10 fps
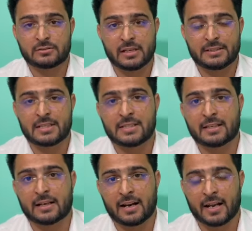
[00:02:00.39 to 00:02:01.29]
गजय
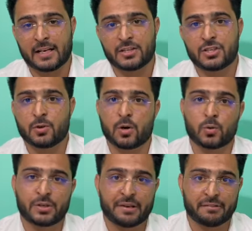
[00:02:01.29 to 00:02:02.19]
सिंह राणा जी और
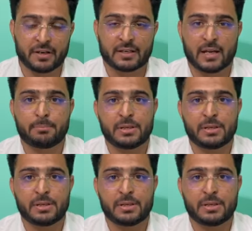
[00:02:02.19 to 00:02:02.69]
उनके वर्कर